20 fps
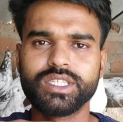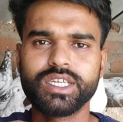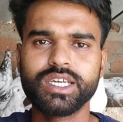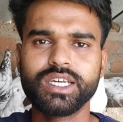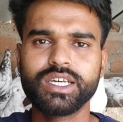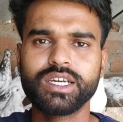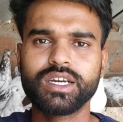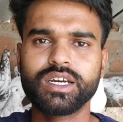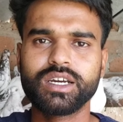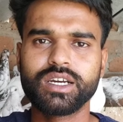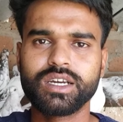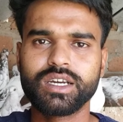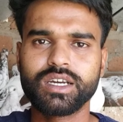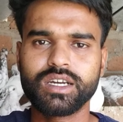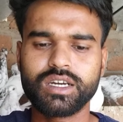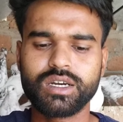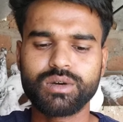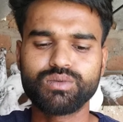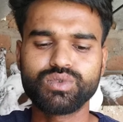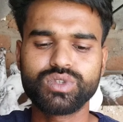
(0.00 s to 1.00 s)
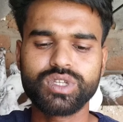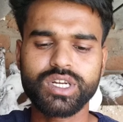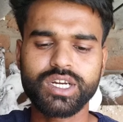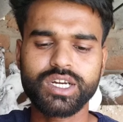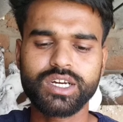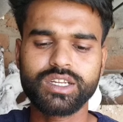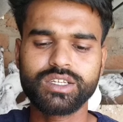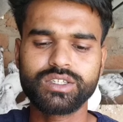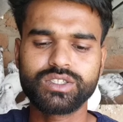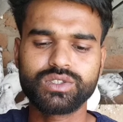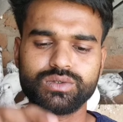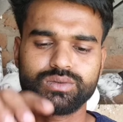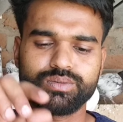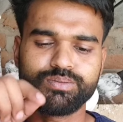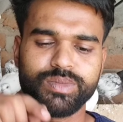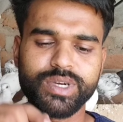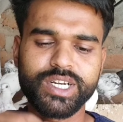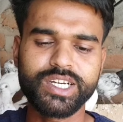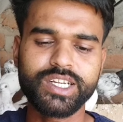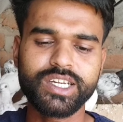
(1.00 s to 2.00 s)
ये कबूतर अगर इस
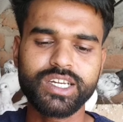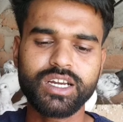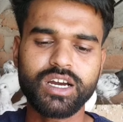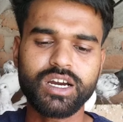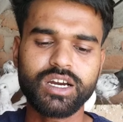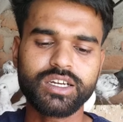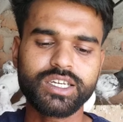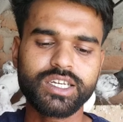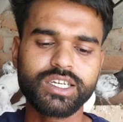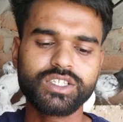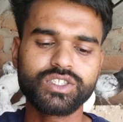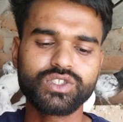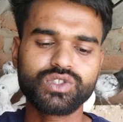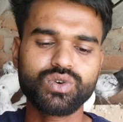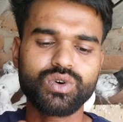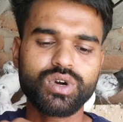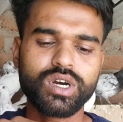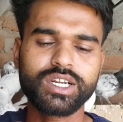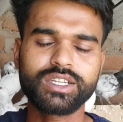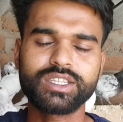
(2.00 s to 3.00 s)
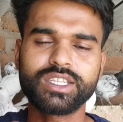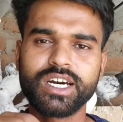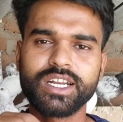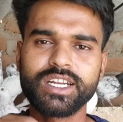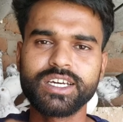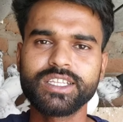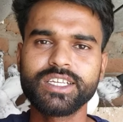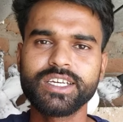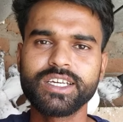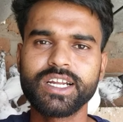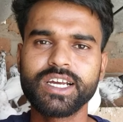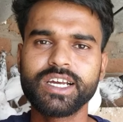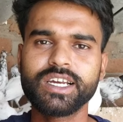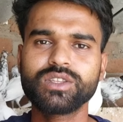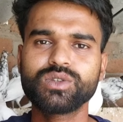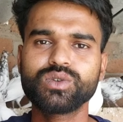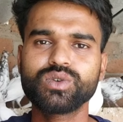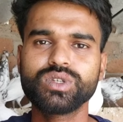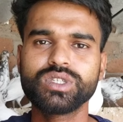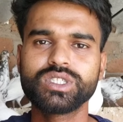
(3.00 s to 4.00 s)
मिट्टी खा के इसको अगर दाना दे रहा है
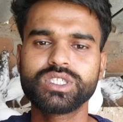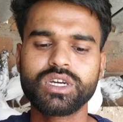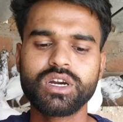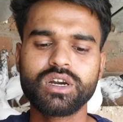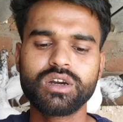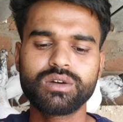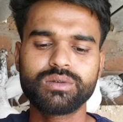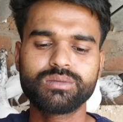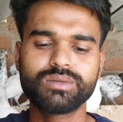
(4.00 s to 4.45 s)
तो इसका